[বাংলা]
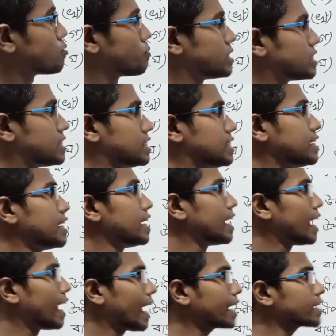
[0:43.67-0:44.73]
এবং বিসিডি
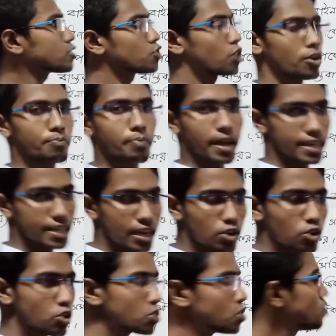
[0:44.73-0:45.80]
এক নয় ব্যাখ্যা
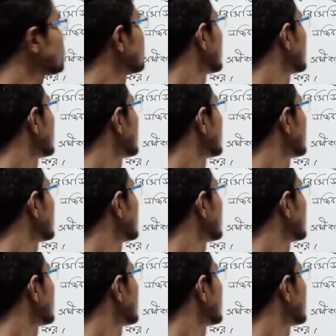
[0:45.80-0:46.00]
করো